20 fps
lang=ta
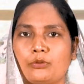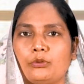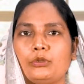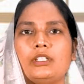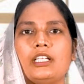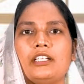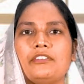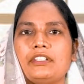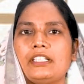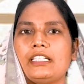
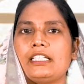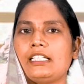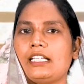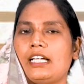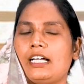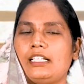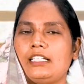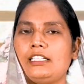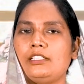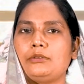உதவி
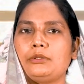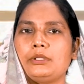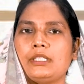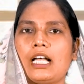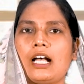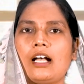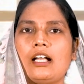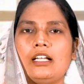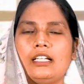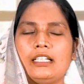
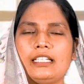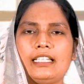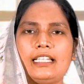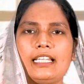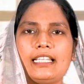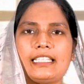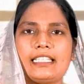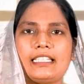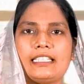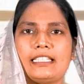ஹலெலூயா
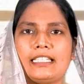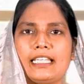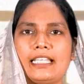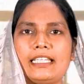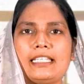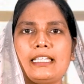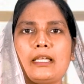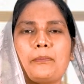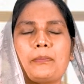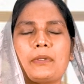இன்றைக்கு
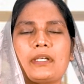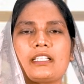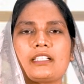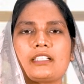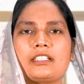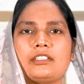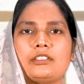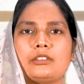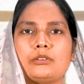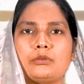நிறைய
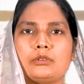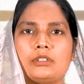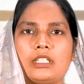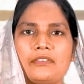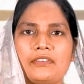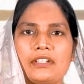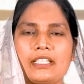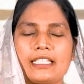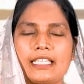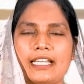பேருக்கு
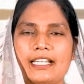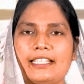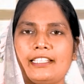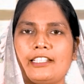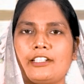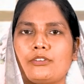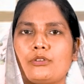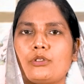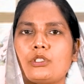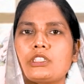உதவி
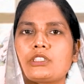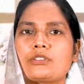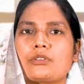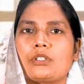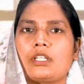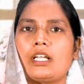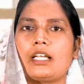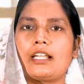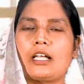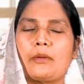கிடைக்கணும்னு
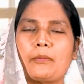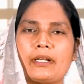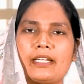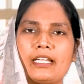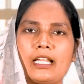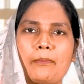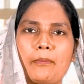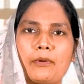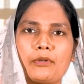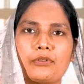சொன்னால் நாம்
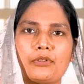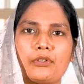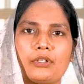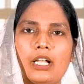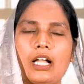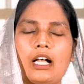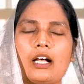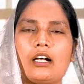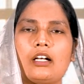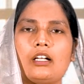என்ன
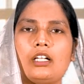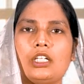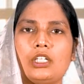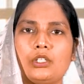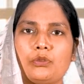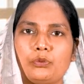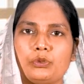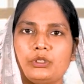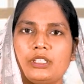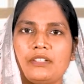பண்ணோம்னா
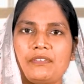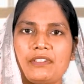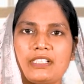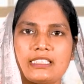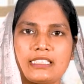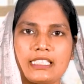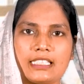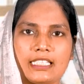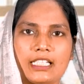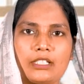உதவி
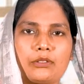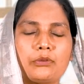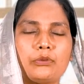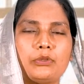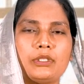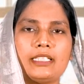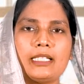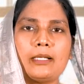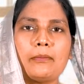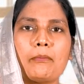
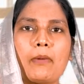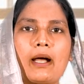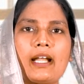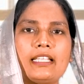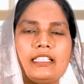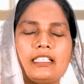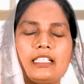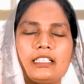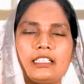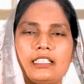செய்யக்கூடிய
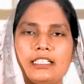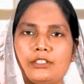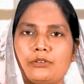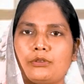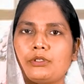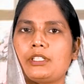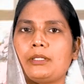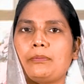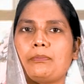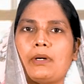மனிதர்களை
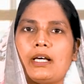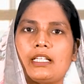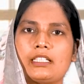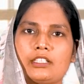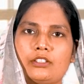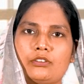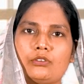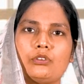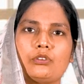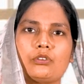நோக்கி
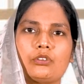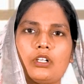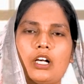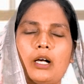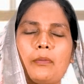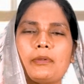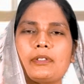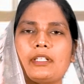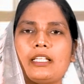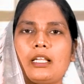பார்க்கணும்
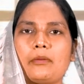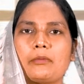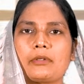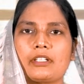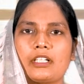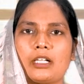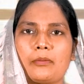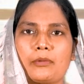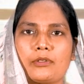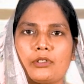அப்போ தான்
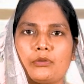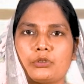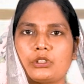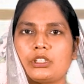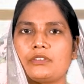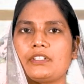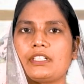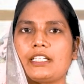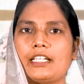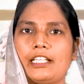நமக்கு என்ன பண்ணணும்
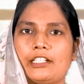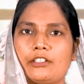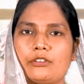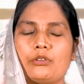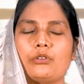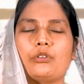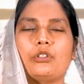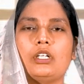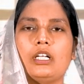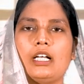உதவி
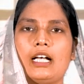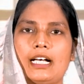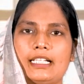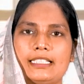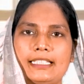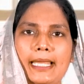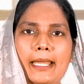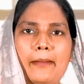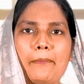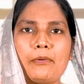கிடைக்கும்
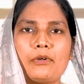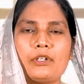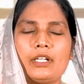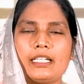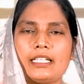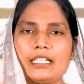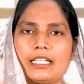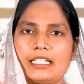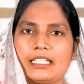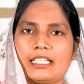அதே
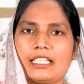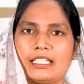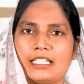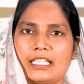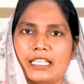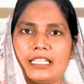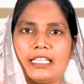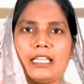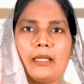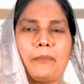போல் இன்றைக்கு
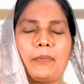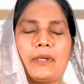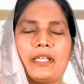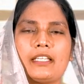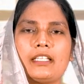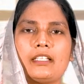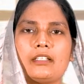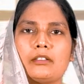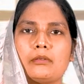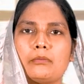நிறைய
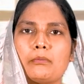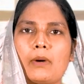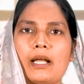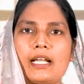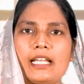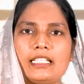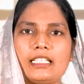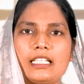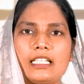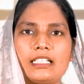பேர்
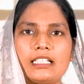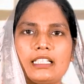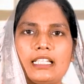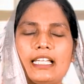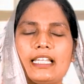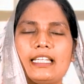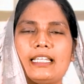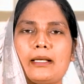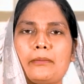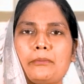
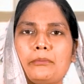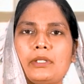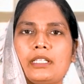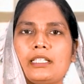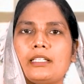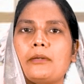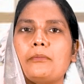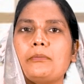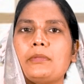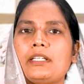மனிதர்களை நம்பி
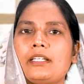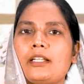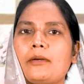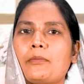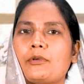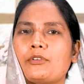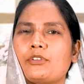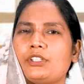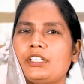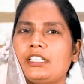நம்பி என்ன
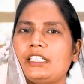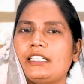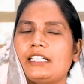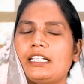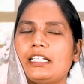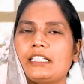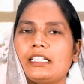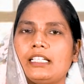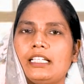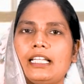பண்ணணும் நிறைய
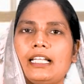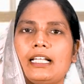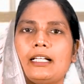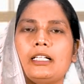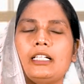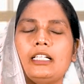நேரங்களில்